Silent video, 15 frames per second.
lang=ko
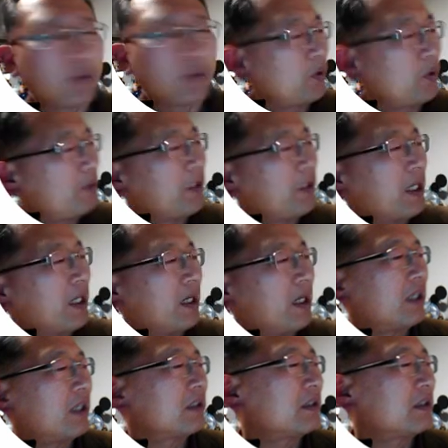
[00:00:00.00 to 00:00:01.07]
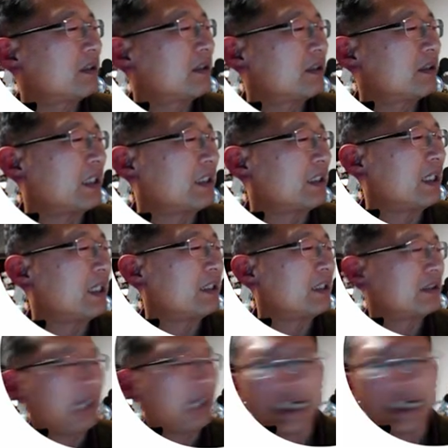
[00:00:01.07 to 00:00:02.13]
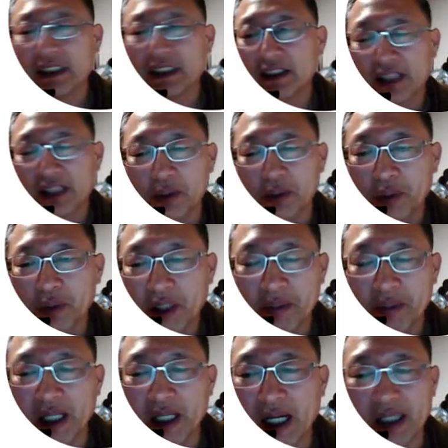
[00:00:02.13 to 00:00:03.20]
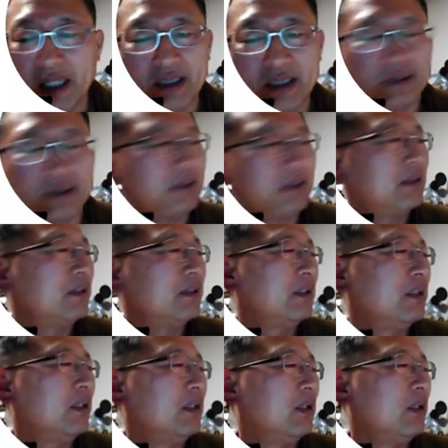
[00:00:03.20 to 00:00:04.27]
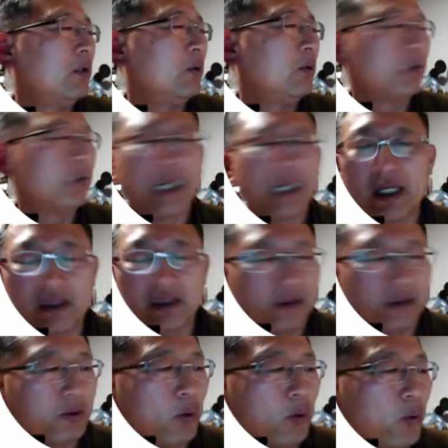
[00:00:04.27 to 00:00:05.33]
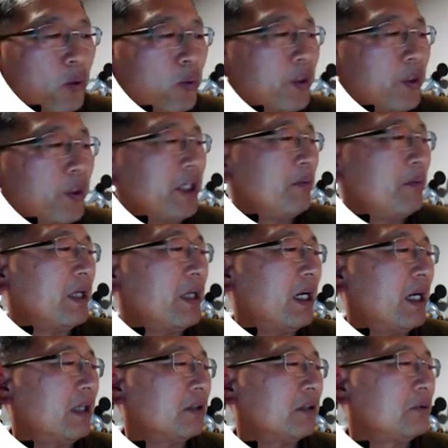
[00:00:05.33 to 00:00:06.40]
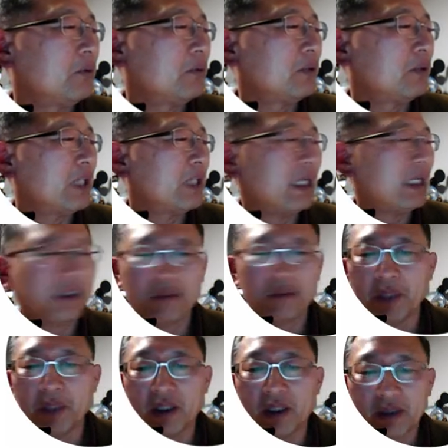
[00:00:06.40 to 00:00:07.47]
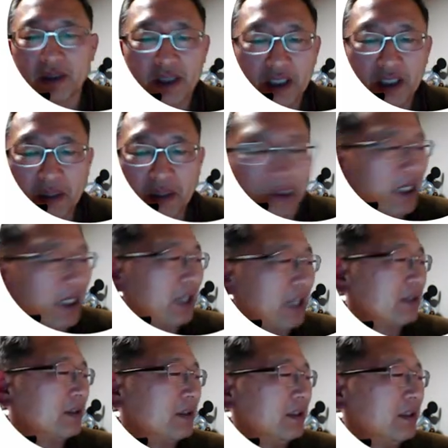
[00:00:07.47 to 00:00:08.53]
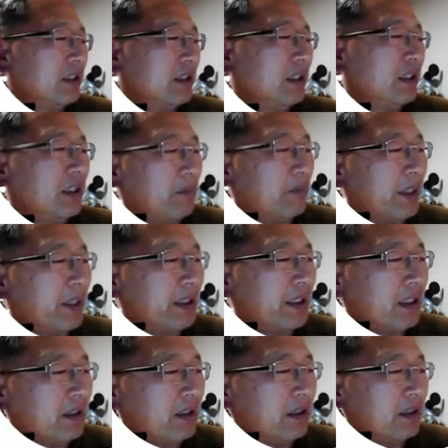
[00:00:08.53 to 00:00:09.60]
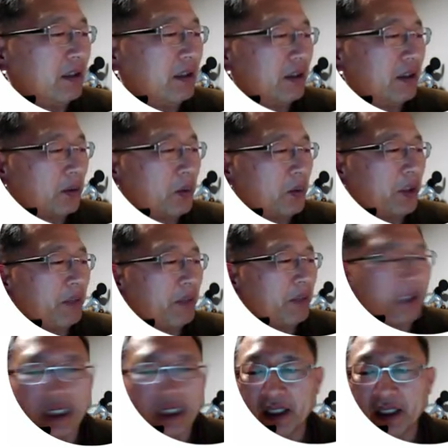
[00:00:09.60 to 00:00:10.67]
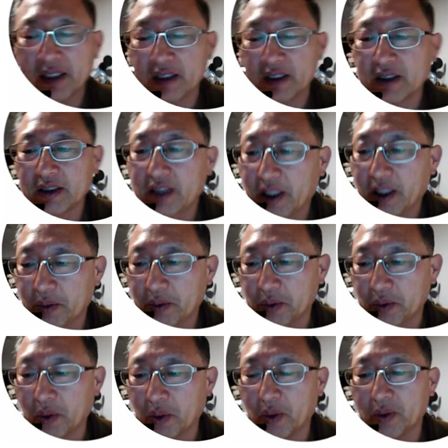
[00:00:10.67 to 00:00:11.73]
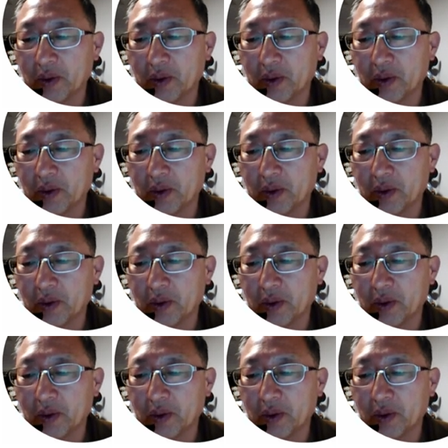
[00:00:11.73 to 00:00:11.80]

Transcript: 미학, 사 장 당제국의 미학, 오 장 송원의 미학, 육 장 명청의 미학, 맺는 글 고대 미학의 정체구조.